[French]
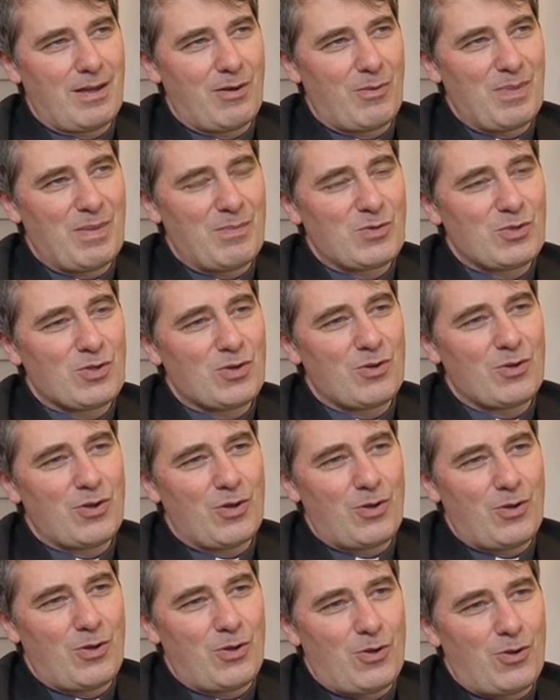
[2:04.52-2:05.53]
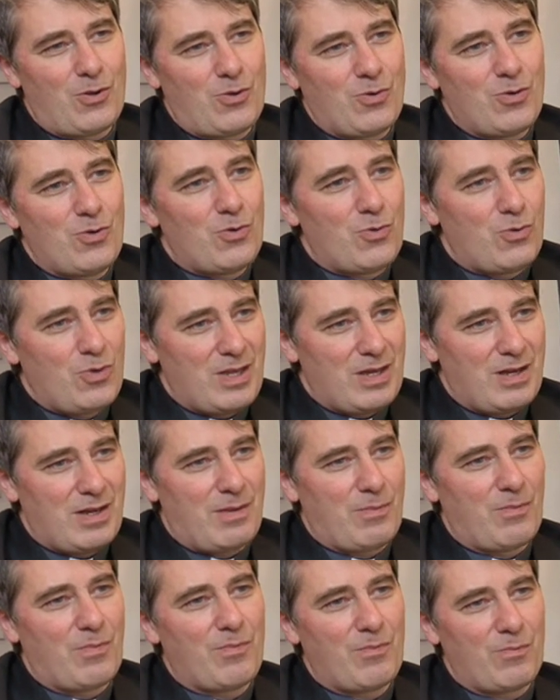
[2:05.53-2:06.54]
en même temps un, lieu où il y
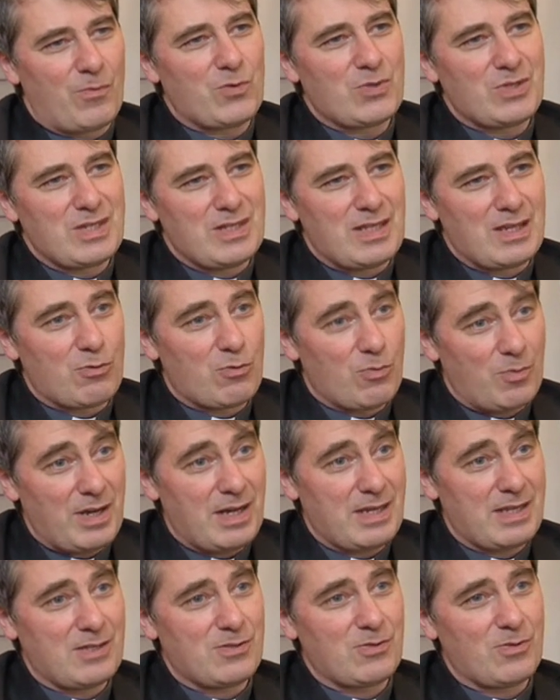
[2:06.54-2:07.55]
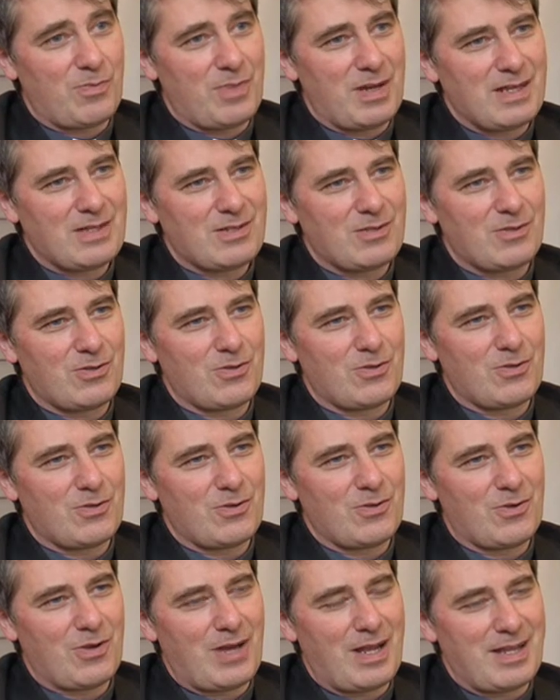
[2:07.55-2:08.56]
a aussi des combats qui se passent
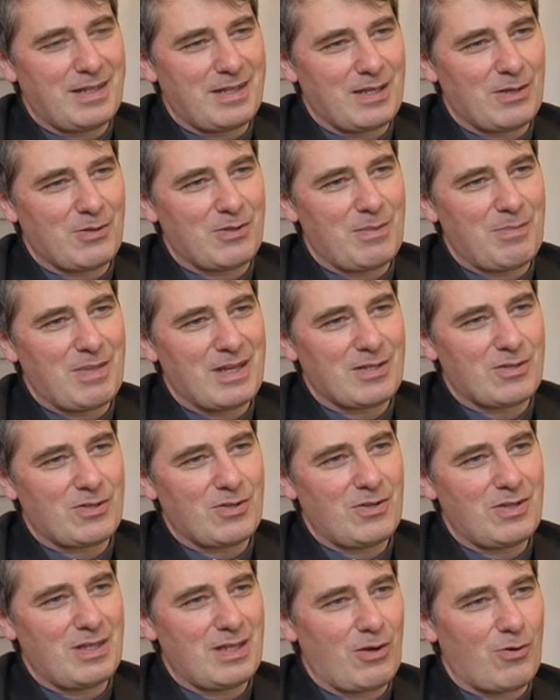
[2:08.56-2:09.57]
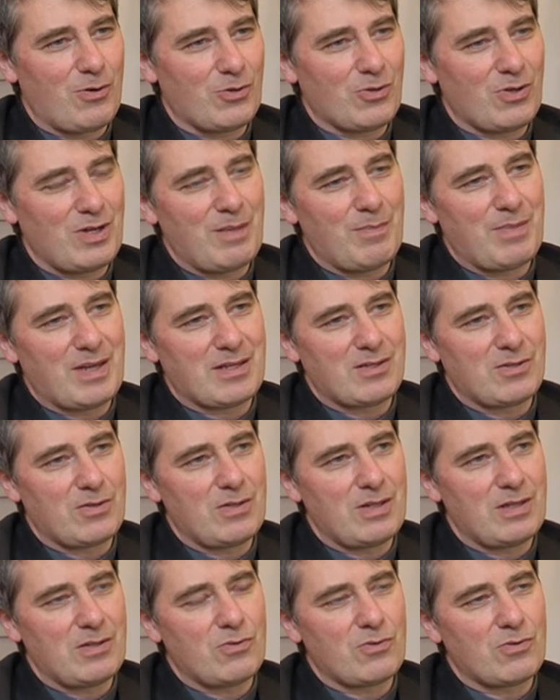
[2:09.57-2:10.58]
euh, à l'intérieur des personnes et entre les
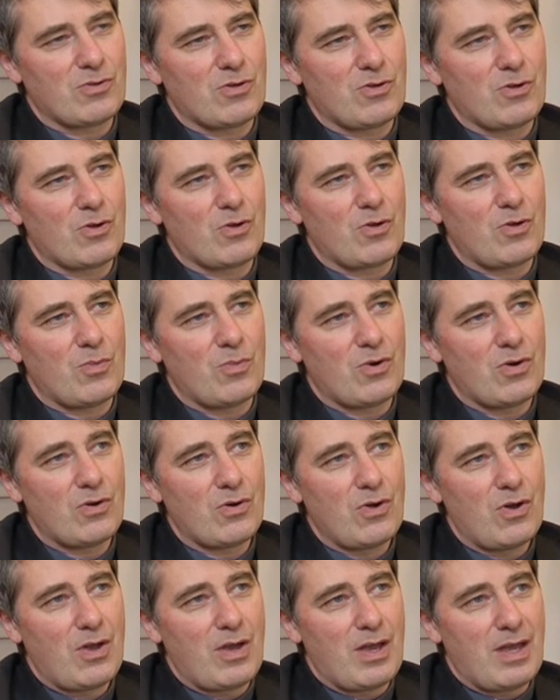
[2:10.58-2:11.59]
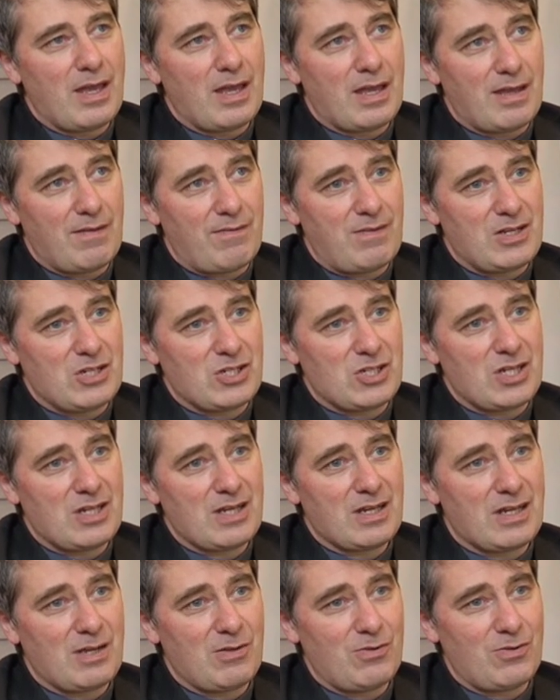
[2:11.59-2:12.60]
personnes. Et donc, euh, comment
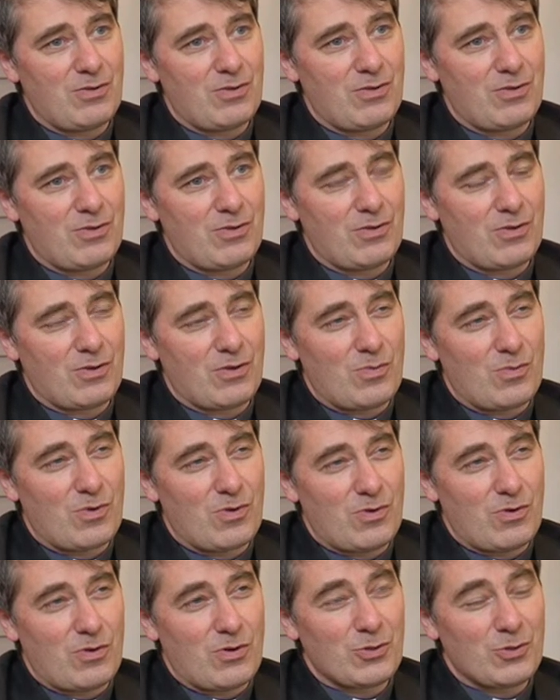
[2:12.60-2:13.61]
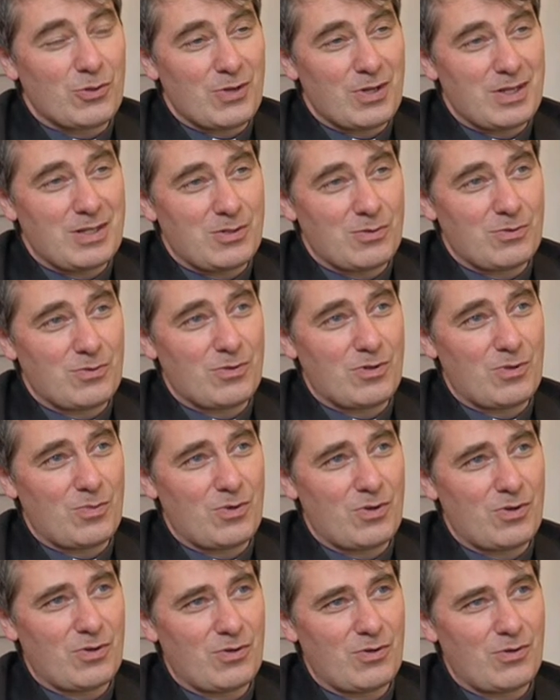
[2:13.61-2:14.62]
réfléchir à une, euh, comment rendre raison,
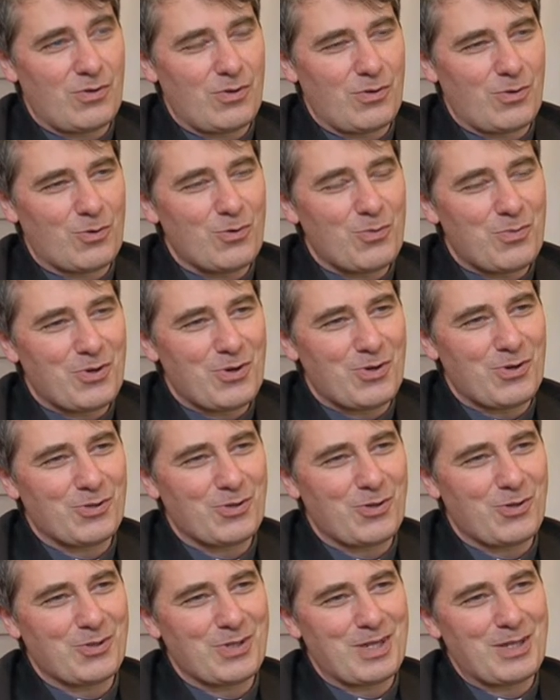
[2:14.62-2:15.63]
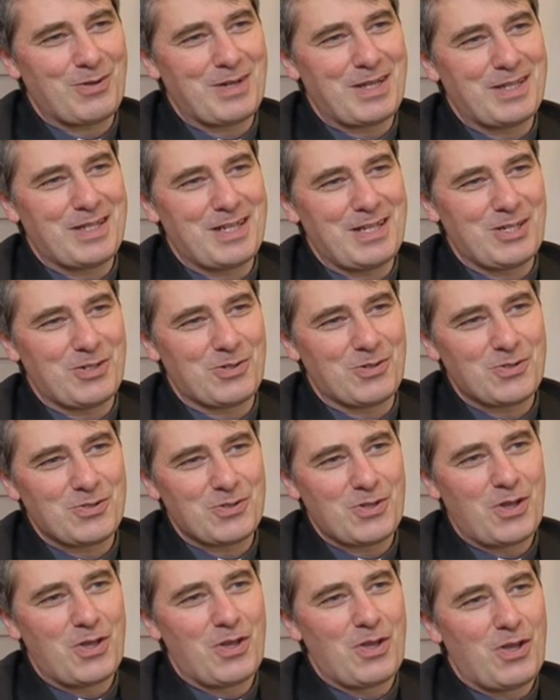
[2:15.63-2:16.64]
comment comprendre, entrer dans
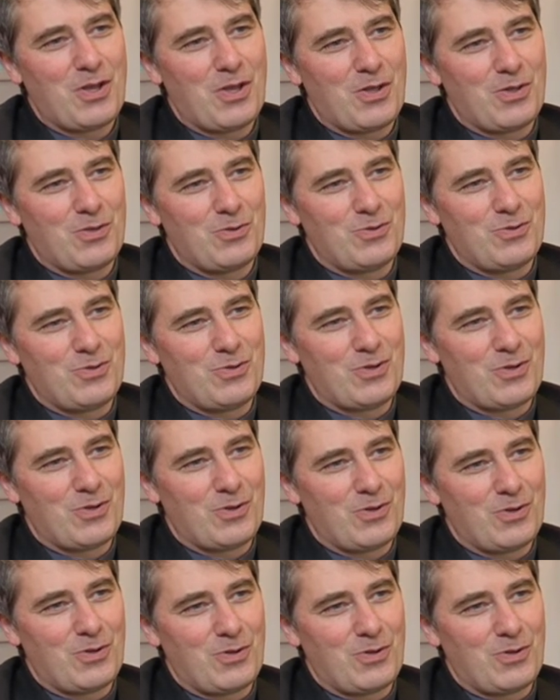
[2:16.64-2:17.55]
l'intelligence d'une